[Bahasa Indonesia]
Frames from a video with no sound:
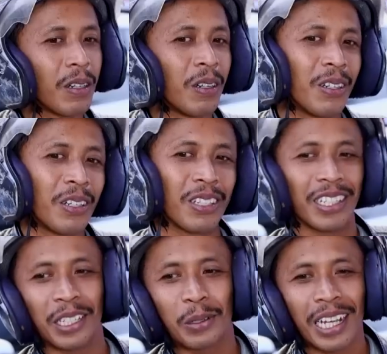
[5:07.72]
Oh,
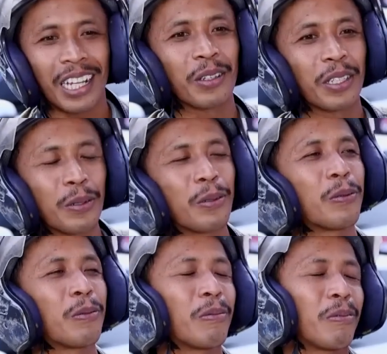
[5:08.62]
ya udah kalau gitu
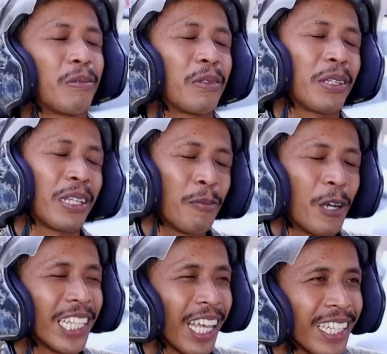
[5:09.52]

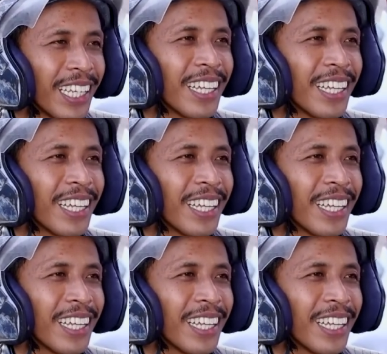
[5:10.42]
kamu hati-hati